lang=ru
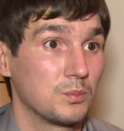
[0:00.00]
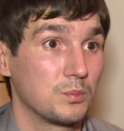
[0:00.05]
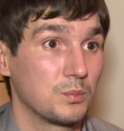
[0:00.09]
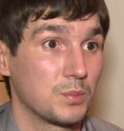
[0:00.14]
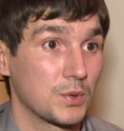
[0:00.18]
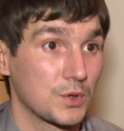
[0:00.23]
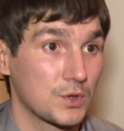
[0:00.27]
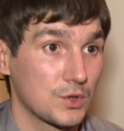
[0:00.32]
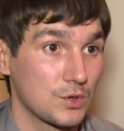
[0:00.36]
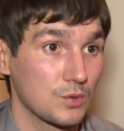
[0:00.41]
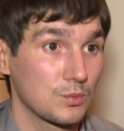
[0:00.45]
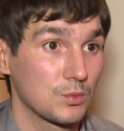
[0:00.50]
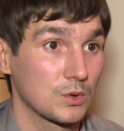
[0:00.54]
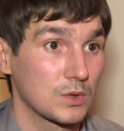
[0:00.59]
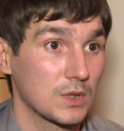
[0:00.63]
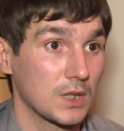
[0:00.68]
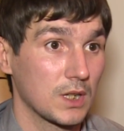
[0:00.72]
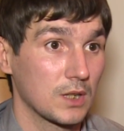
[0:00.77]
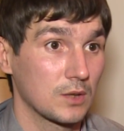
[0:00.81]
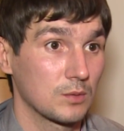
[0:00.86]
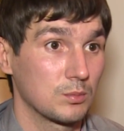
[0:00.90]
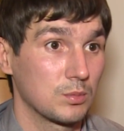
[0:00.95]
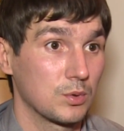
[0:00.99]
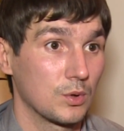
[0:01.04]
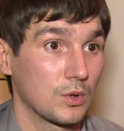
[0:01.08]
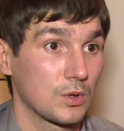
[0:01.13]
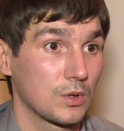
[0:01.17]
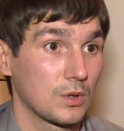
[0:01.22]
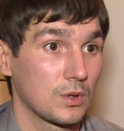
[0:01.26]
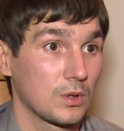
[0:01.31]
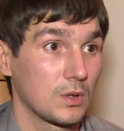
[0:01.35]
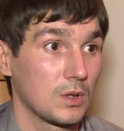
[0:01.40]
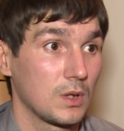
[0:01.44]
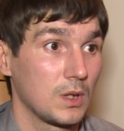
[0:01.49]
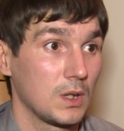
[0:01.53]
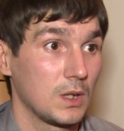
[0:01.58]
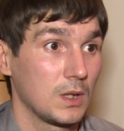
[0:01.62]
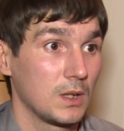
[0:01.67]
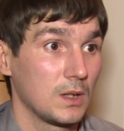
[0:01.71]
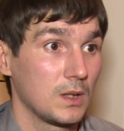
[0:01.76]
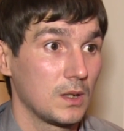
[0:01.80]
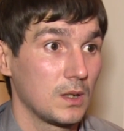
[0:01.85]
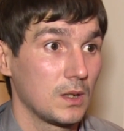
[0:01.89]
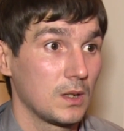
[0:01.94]
почему так, Бог?
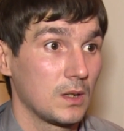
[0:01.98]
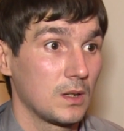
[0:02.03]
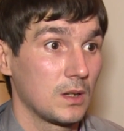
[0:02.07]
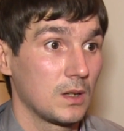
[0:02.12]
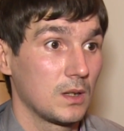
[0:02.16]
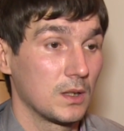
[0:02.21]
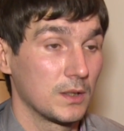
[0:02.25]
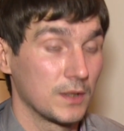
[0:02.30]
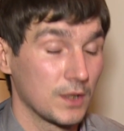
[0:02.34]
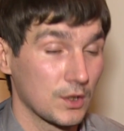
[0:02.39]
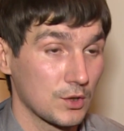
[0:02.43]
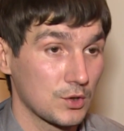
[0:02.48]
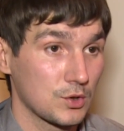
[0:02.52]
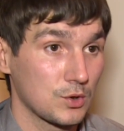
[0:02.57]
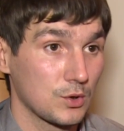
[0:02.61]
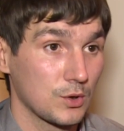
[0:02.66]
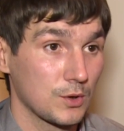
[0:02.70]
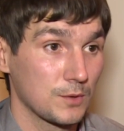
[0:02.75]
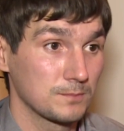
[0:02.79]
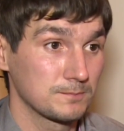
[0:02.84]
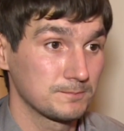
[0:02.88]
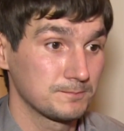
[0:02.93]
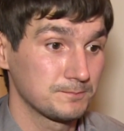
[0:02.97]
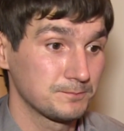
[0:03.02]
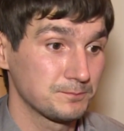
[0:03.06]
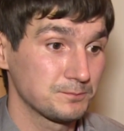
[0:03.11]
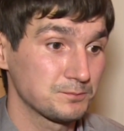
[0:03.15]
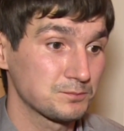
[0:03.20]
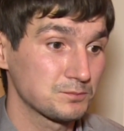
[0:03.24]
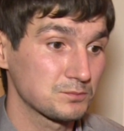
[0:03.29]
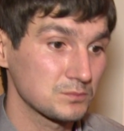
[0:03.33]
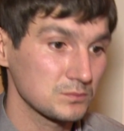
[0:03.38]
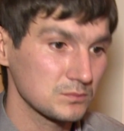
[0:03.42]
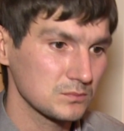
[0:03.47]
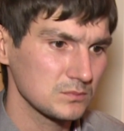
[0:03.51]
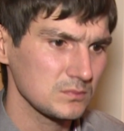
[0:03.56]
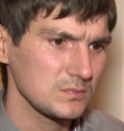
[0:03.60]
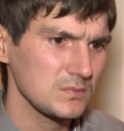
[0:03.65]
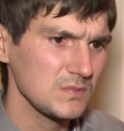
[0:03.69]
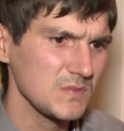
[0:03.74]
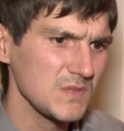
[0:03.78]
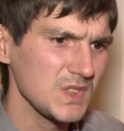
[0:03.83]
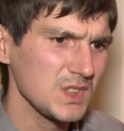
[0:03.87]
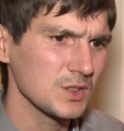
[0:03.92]
На что
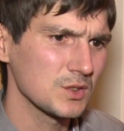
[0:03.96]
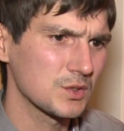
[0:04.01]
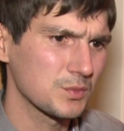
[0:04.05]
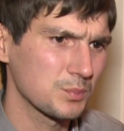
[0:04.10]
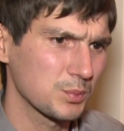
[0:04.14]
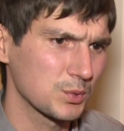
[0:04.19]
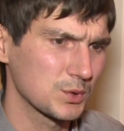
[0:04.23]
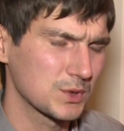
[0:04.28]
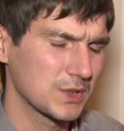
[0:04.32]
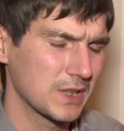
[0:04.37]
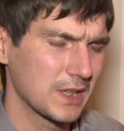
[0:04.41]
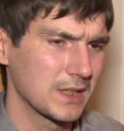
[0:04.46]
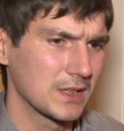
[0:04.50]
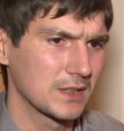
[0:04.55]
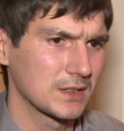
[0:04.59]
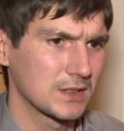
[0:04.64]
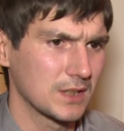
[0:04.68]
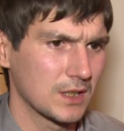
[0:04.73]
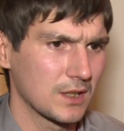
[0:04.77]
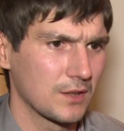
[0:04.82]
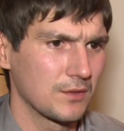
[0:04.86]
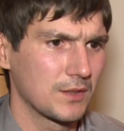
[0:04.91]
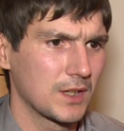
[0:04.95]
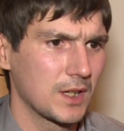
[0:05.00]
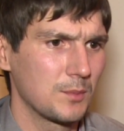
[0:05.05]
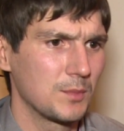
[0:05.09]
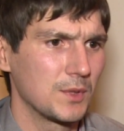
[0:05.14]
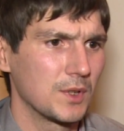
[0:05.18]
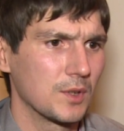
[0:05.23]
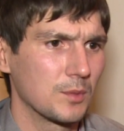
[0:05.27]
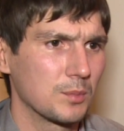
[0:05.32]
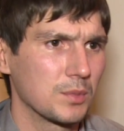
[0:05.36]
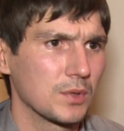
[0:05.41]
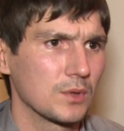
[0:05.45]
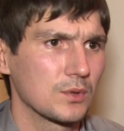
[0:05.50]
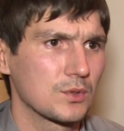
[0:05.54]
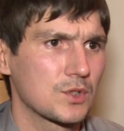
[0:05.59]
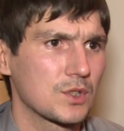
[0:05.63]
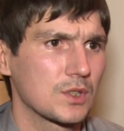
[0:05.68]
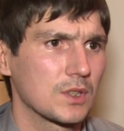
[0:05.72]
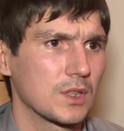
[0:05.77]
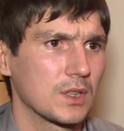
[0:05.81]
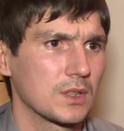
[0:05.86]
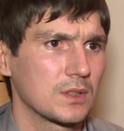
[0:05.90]
спустя некоторое время я
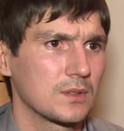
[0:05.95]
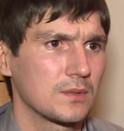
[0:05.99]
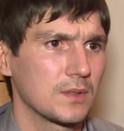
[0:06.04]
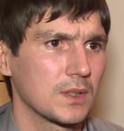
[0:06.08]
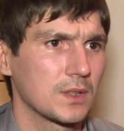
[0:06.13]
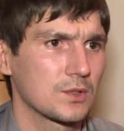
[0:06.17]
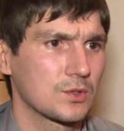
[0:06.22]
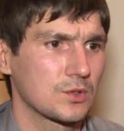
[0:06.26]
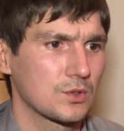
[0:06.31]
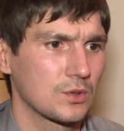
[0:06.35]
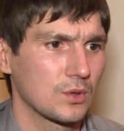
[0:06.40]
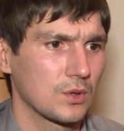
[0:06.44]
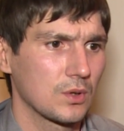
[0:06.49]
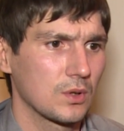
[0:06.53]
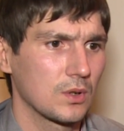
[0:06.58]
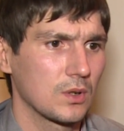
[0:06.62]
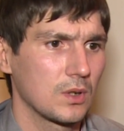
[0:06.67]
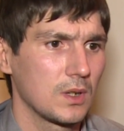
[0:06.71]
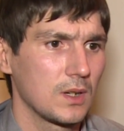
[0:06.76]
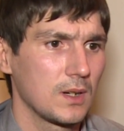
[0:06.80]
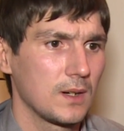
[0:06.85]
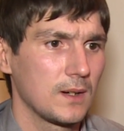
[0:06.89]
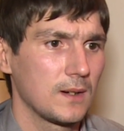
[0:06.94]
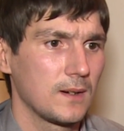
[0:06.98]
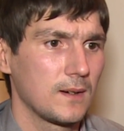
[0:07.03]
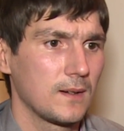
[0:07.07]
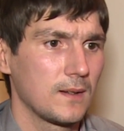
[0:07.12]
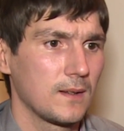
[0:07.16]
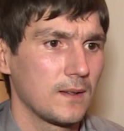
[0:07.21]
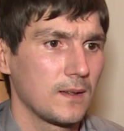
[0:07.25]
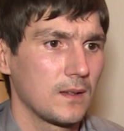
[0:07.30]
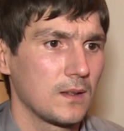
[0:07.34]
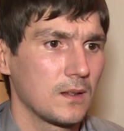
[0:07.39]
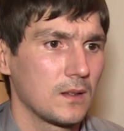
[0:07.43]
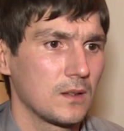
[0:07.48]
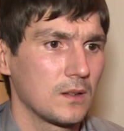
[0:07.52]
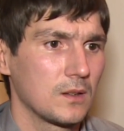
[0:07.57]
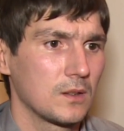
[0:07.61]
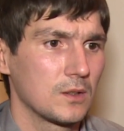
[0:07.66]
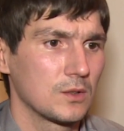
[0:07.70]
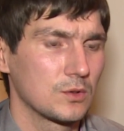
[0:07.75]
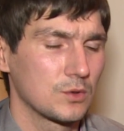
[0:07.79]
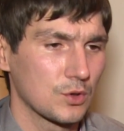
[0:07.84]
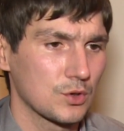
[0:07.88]
получил ответ, что
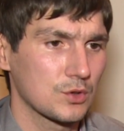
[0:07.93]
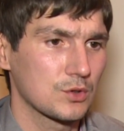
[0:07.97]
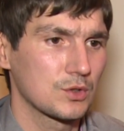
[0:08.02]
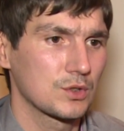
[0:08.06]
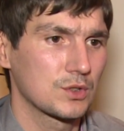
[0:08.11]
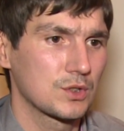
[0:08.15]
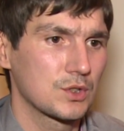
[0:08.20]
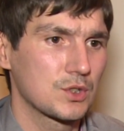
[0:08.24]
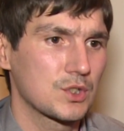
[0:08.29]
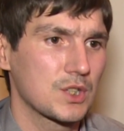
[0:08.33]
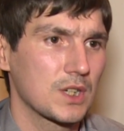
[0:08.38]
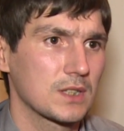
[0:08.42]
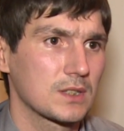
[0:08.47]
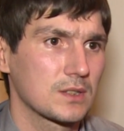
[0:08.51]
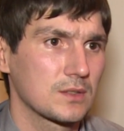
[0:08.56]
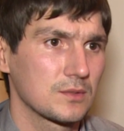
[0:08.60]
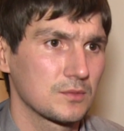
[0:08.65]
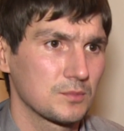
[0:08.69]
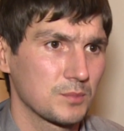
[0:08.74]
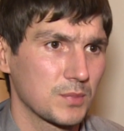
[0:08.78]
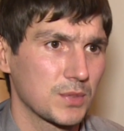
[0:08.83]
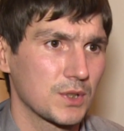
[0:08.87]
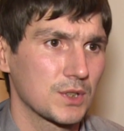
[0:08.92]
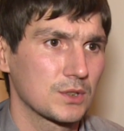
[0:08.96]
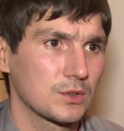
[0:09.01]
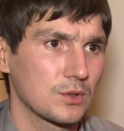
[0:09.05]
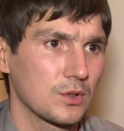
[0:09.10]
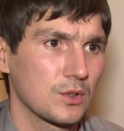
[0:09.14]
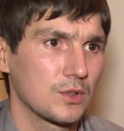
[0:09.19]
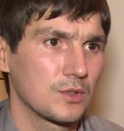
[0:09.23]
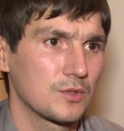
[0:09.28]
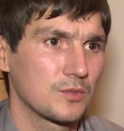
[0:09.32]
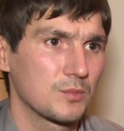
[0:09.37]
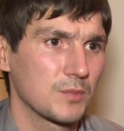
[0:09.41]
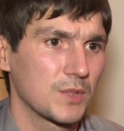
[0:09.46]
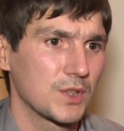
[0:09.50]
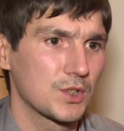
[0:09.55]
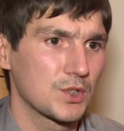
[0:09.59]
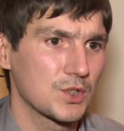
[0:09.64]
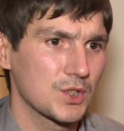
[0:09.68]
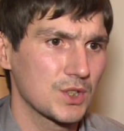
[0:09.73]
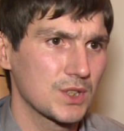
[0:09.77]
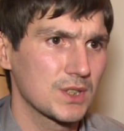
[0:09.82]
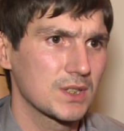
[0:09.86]
то, что сейчас происходит в моей
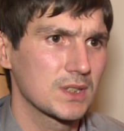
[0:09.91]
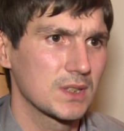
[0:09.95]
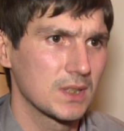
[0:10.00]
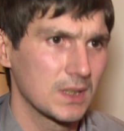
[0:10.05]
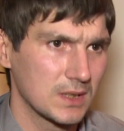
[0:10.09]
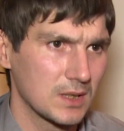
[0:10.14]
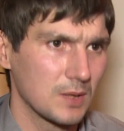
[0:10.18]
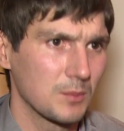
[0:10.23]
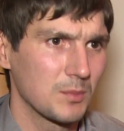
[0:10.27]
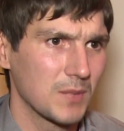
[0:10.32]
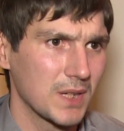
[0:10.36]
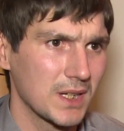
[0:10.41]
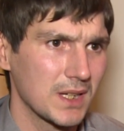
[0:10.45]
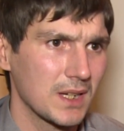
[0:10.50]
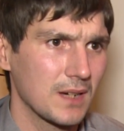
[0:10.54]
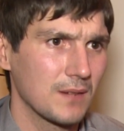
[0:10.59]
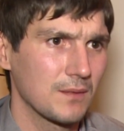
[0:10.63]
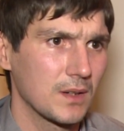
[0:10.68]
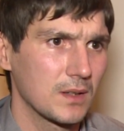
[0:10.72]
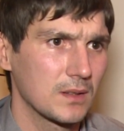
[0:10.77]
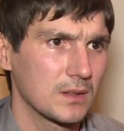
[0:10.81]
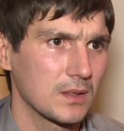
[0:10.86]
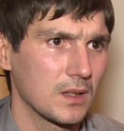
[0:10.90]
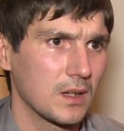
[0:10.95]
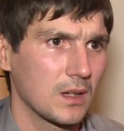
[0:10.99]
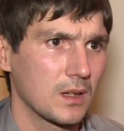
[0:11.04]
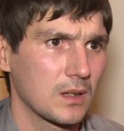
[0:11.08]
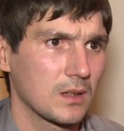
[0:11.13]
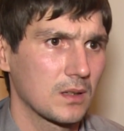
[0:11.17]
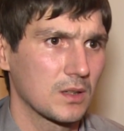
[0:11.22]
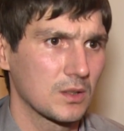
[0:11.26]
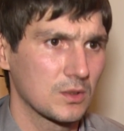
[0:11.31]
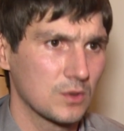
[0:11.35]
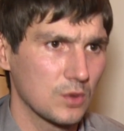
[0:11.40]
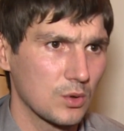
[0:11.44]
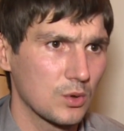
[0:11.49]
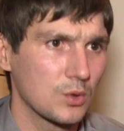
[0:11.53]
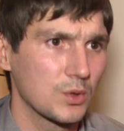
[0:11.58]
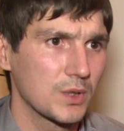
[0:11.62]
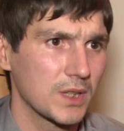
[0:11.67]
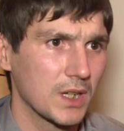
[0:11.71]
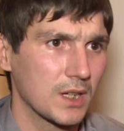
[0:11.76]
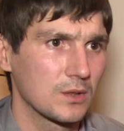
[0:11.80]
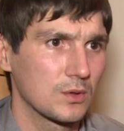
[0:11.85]
жизни, это моя война,
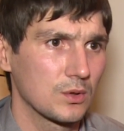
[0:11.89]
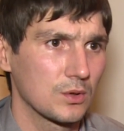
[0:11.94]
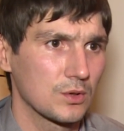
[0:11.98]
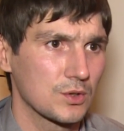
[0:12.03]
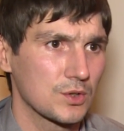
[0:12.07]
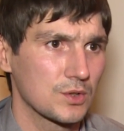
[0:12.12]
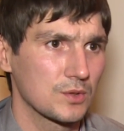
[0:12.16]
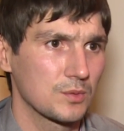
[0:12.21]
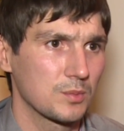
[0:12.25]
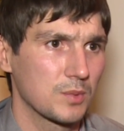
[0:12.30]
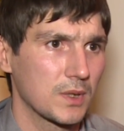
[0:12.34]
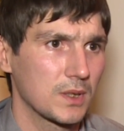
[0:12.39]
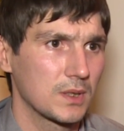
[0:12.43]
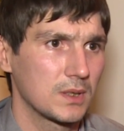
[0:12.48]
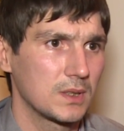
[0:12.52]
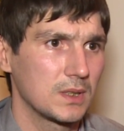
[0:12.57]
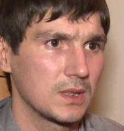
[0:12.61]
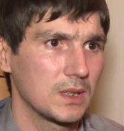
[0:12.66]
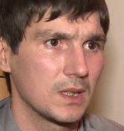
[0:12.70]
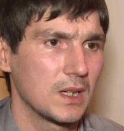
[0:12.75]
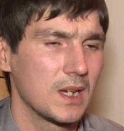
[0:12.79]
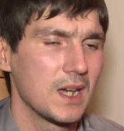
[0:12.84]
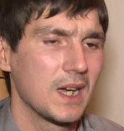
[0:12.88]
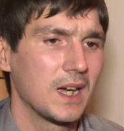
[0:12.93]
которую я должен пройти.